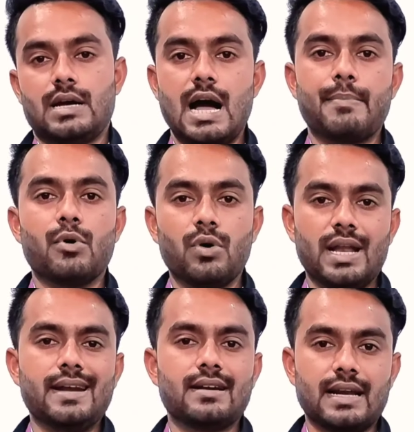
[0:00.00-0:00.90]
आप
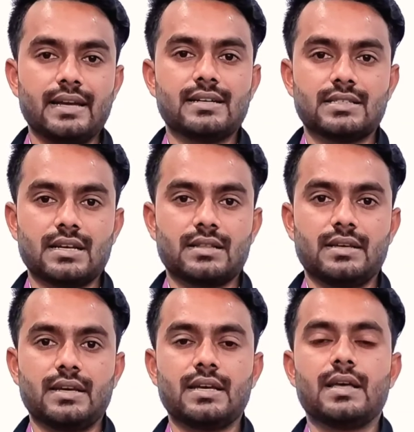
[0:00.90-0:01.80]
ऑनलाइन ट्राई कर
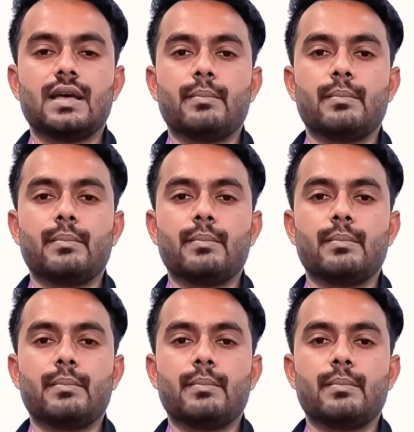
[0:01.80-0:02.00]
सकते हैं